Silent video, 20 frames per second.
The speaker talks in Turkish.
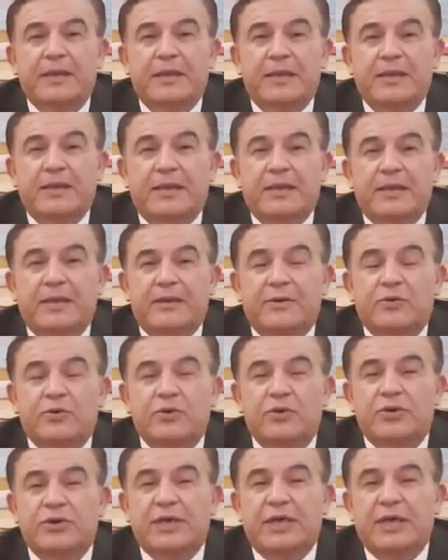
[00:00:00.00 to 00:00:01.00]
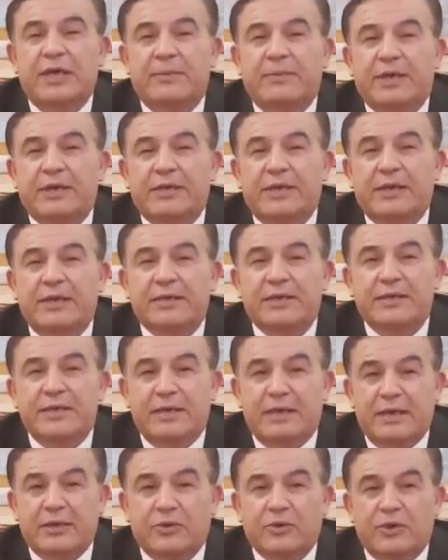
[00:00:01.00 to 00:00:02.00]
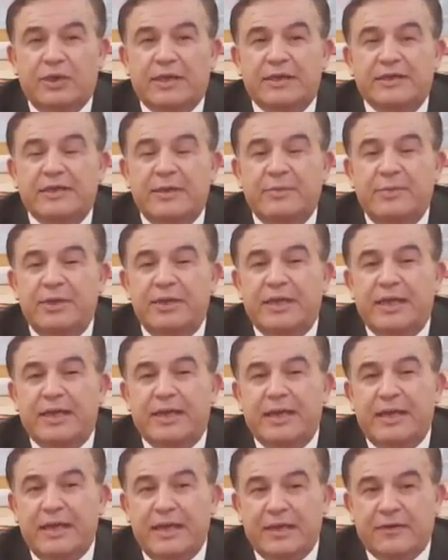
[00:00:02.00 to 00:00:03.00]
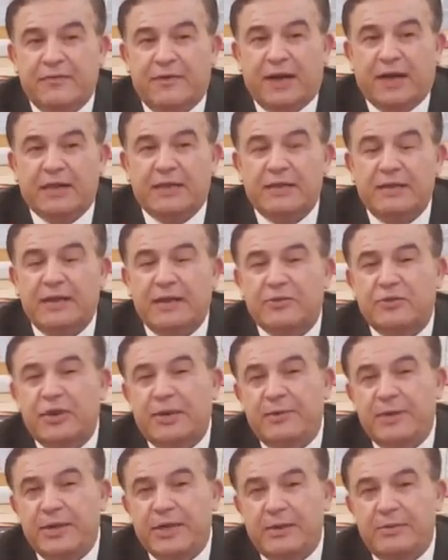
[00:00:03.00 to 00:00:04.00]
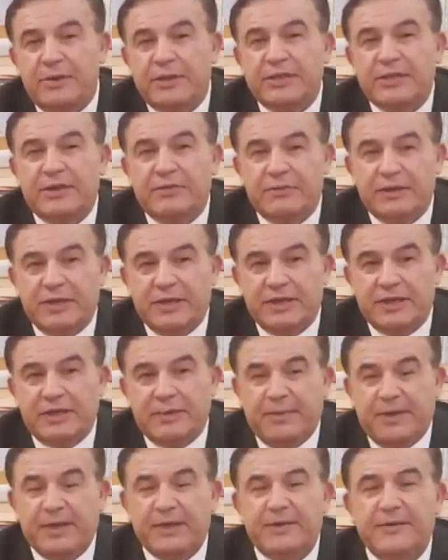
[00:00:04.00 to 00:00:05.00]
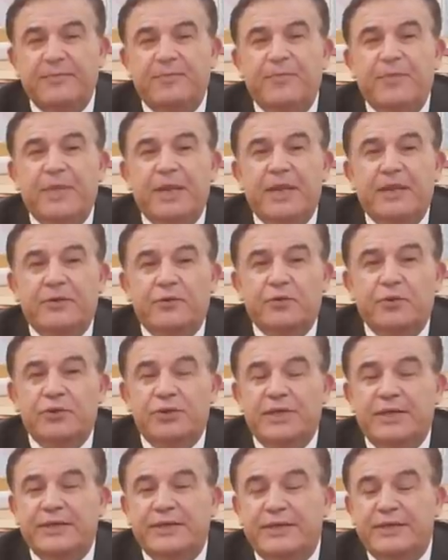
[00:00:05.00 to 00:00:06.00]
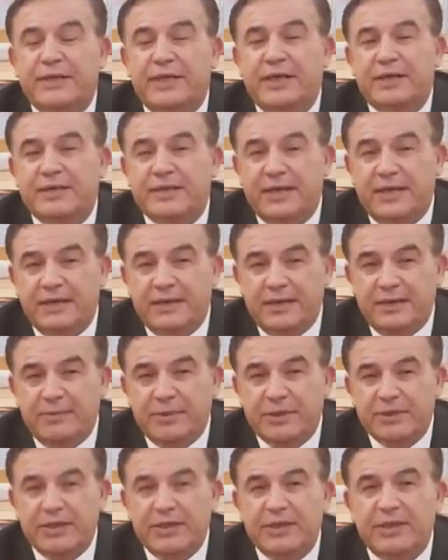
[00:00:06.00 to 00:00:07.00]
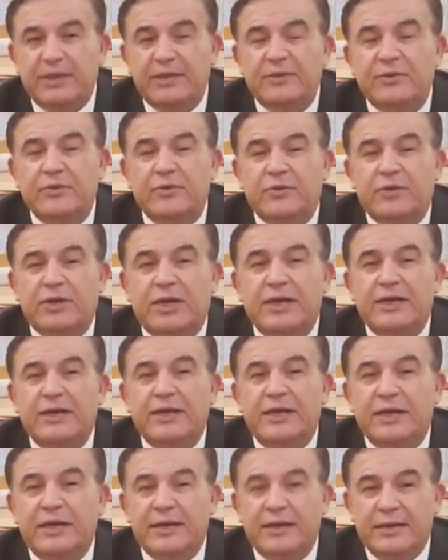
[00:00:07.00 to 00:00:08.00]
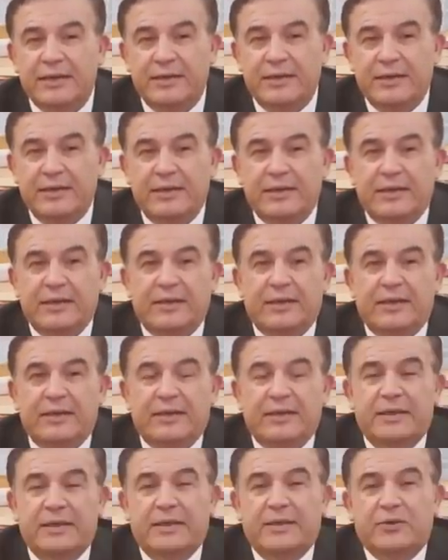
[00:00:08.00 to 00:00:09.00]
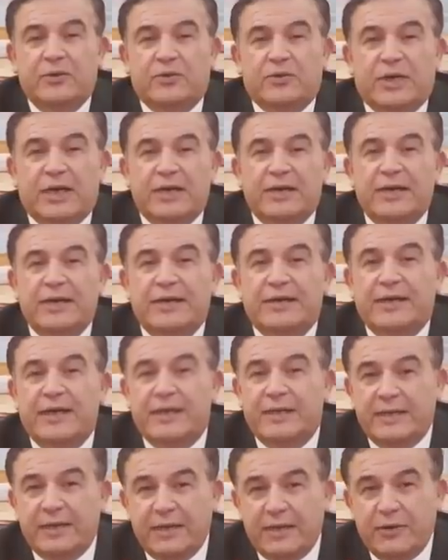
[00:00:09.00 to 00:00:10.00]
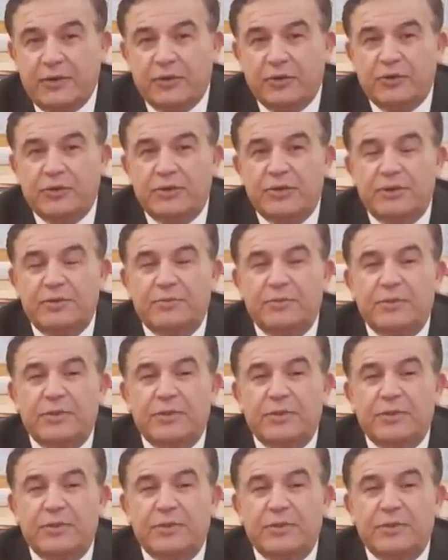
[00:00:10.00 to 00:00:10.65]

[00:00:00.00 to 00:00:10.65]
e, Rusya ile Batı arasında NATO arasında bir gerginlik vardı. NATO Amerika Birleşik Devletleri demek. Rusya sınırı asker yığmıştı. Ukrayna'yı e, Ukrayna'yı tehdit ediyordu.